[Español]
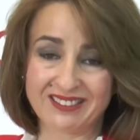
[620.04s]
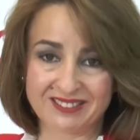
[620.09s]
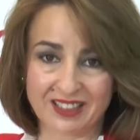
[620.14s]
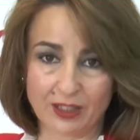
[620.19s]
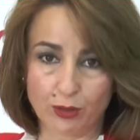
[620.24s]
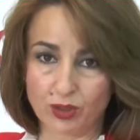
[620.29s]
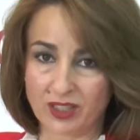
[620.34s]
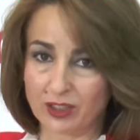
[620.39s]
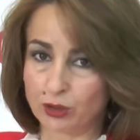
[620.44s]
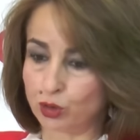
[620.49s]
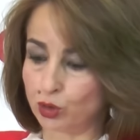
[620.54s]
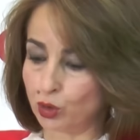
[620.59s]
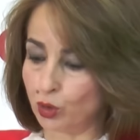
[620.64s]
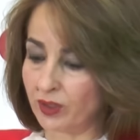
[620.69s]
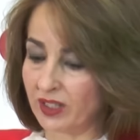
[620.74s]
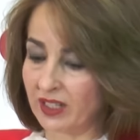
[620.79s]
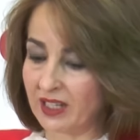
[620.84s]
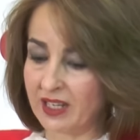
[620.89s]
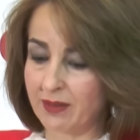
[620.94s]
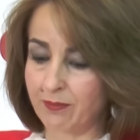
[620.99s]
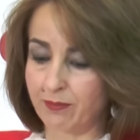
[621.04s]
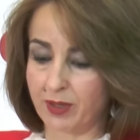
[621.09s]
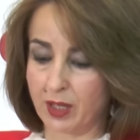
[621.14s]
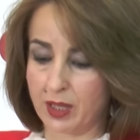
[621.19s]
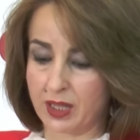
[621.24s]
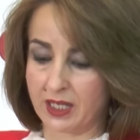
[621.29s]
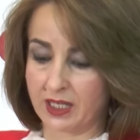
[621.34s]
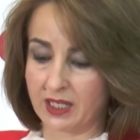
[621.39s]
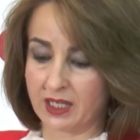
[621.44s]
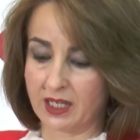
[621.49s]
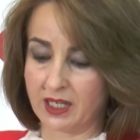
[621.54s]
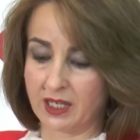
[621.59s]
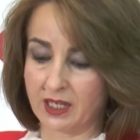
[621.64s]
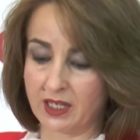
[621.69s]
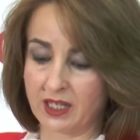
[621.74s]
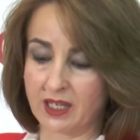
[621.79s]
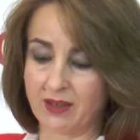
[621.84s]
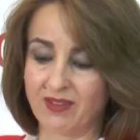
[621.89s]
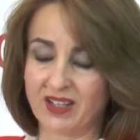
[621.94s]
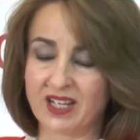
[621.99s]
hasta ahora todas las empresas
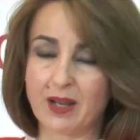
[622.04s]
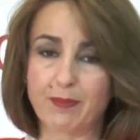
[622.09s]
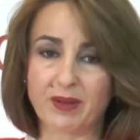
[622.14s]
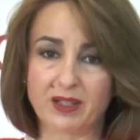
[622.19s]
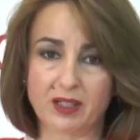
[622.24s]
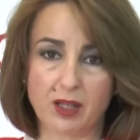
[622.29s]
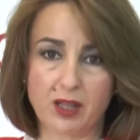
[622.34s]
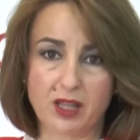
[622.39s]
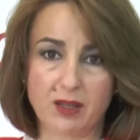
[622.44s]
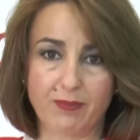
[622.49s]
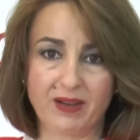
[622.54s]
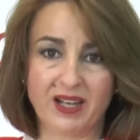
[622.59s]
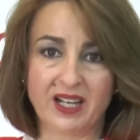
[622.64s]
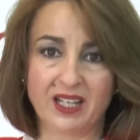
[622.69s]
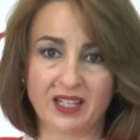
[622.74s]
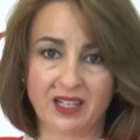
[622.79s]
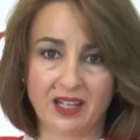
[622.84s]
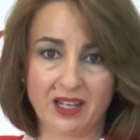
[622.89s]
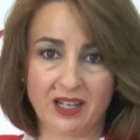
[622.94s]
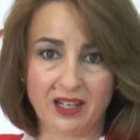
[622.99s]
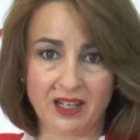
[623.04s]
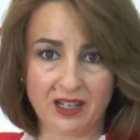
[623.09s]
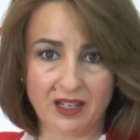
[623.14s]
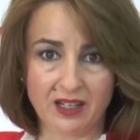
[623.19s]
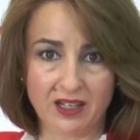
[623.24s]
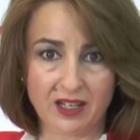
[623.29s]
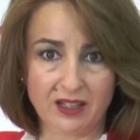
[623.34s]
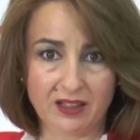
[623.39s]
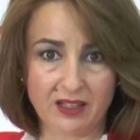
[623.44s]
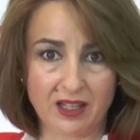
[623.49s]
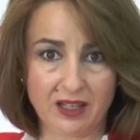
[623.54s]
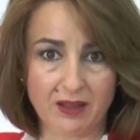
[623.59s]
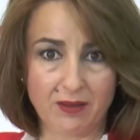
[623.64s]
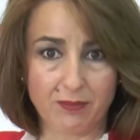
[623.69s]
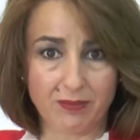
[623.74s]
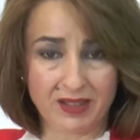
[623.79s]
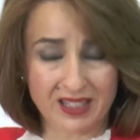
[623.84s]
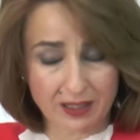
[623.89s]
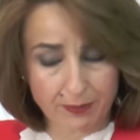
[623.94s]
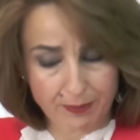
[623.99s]
que, van a participar en este
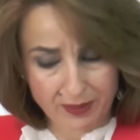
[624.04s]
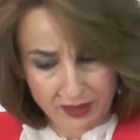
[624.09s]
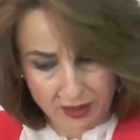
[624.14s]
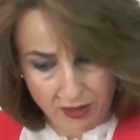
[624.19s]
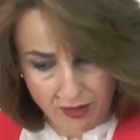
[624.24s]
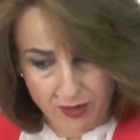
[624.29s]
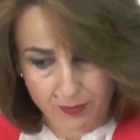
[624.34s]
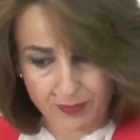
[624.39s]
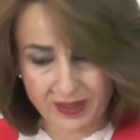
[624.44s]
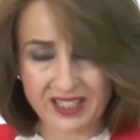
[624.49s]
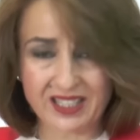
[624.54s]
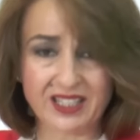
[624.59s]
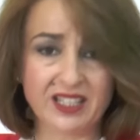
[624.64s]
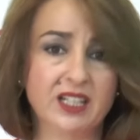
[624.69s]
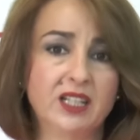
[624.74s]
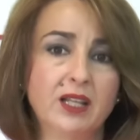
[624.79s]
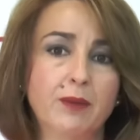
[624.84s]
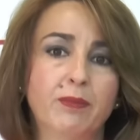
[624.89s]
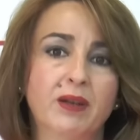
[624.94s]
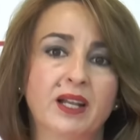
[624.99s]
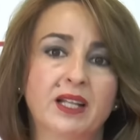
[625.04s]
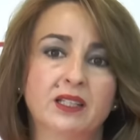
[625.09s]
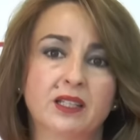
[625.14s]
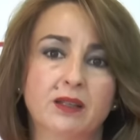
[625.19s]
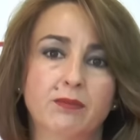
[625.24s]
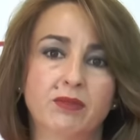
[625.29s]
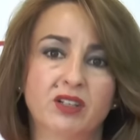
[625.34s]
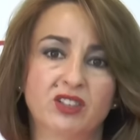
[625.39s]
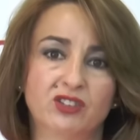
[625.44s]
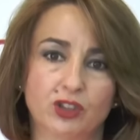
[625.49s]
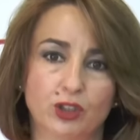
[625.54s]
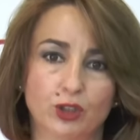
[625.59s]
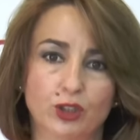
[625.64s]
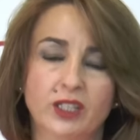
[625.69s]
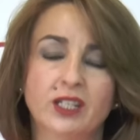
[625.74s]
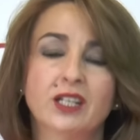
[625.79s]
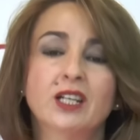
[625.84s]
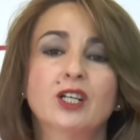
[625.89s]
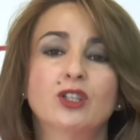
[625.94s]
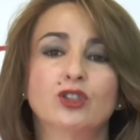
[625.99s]
van a participar en este plan de
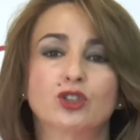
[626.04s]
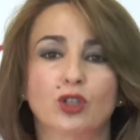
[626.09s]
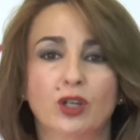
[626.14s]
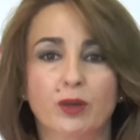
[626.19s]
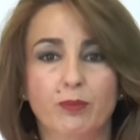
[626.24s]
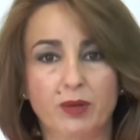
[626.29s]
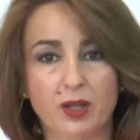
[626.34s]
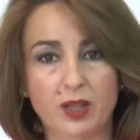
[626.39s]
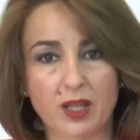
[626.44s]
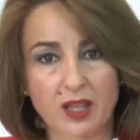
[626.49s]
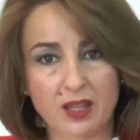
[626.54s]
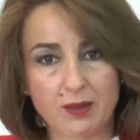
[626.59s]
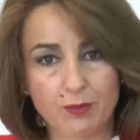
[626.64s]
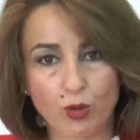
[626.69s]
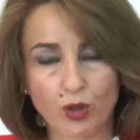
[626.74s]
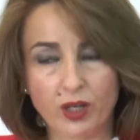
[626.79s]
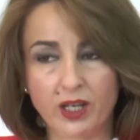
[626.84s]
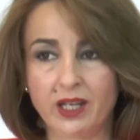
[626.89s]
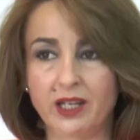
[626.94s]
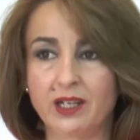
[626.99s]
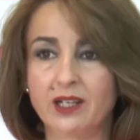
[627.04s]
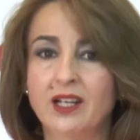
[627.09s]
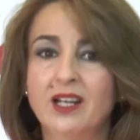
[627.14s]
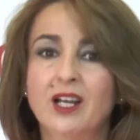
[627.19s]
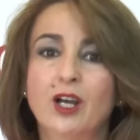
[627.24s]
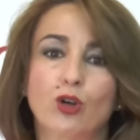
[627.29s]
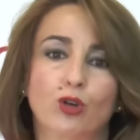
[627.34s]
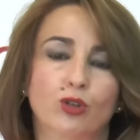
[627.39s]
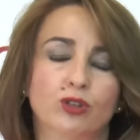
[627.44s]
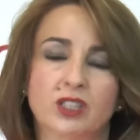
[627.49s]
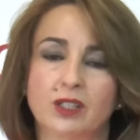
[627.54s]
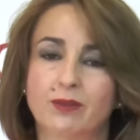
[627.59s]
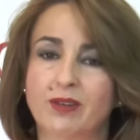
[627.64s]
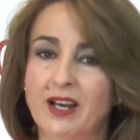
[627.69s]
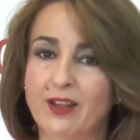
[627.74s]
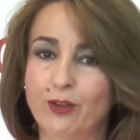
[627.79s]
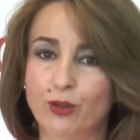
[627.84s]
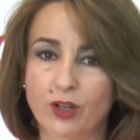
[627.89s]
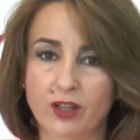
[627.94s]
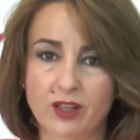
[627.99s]
inversiones son empresas de Moguer, con
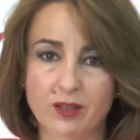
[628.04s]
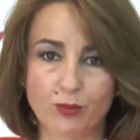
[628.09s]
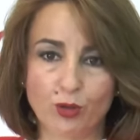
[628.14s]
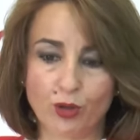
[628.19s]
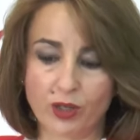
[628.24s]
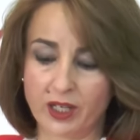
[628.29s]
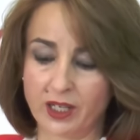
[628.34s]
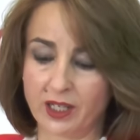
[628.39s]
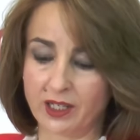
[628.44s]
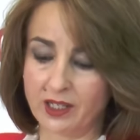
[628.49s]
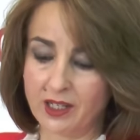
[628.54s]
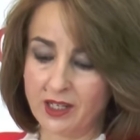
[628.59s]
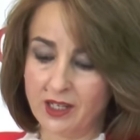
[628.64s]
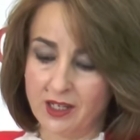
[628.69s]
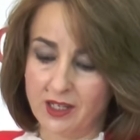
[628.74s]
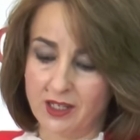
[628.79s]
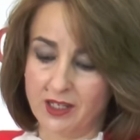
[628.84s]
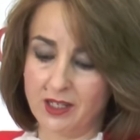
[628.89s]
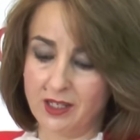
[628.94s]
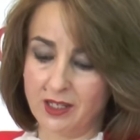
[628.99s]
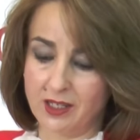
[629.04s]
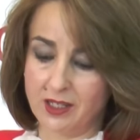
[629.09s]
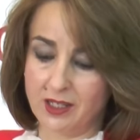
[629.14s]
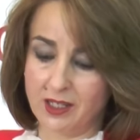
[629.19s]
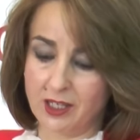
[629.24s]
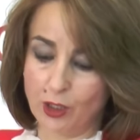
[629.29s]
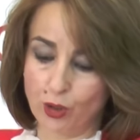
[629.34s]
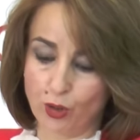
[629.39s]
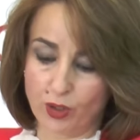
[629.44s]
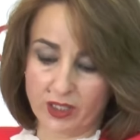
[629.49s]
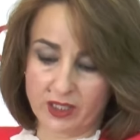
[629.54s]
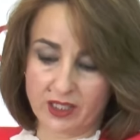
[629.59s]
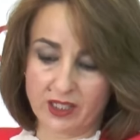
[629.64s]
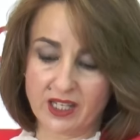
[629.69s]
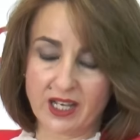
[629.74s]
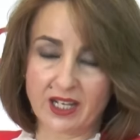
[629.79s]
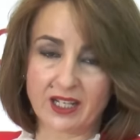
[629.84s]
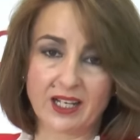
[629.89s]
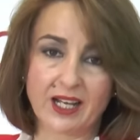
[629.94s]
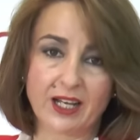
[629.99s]
trabajadores de Moguer y, lo que
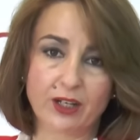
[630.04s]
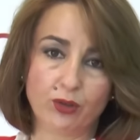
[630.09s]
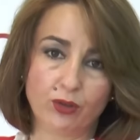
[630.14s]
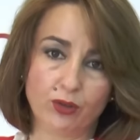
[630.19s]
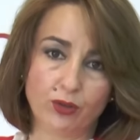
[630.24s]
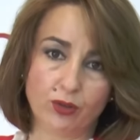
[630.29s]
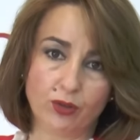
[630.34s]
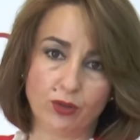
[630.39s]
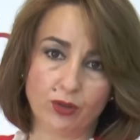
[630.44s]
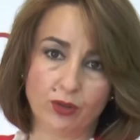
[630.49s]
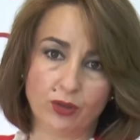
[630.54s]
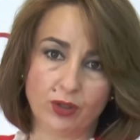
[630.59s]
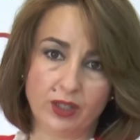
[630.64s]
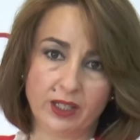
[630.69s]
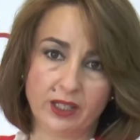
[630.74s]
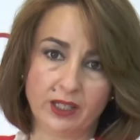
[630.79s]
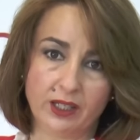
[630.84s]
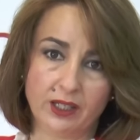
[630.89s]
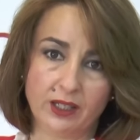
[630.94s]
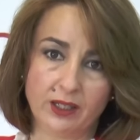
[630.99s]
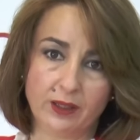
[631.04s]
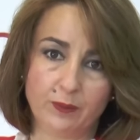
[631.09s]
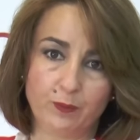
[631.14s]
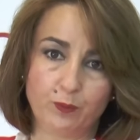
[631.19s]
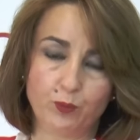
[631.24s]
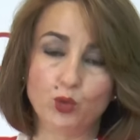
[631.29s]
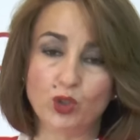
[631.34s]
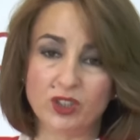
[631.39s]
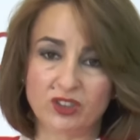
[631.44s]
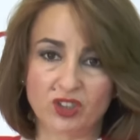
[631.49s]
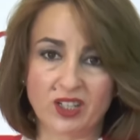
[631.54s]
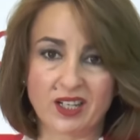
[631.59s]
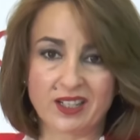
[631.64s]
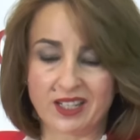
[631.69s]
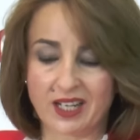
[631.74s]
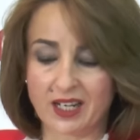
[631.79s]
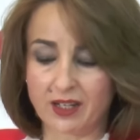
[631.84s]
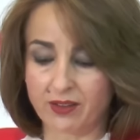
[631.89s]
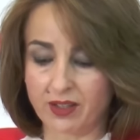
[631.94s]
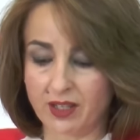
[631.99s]
tenía claro eh, nuestro
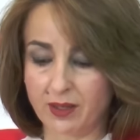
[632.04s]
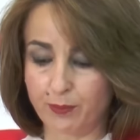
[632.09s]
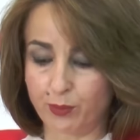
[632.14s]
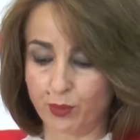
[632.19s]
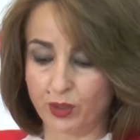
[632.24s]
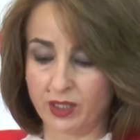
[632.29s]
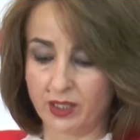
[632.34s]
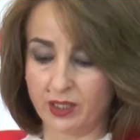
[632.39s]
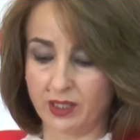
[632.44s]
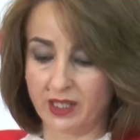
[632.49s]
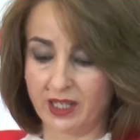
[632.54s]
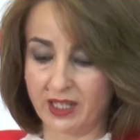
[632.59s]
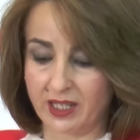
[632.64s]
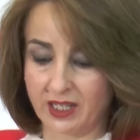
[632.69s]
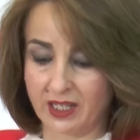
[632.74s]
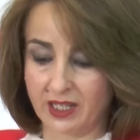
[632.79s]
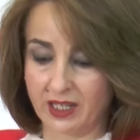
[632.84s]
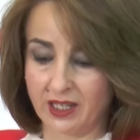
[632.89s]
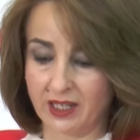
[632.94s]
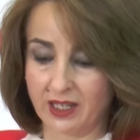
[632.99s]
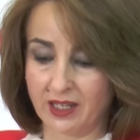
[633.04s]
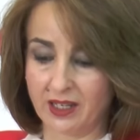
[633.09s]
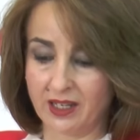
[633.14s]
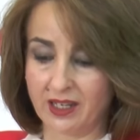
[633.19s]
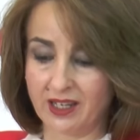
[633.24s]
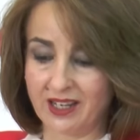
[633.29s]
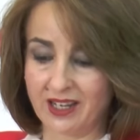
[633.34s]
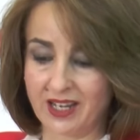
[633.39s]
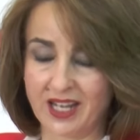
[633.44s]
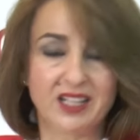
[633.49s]
alcalde pues, es que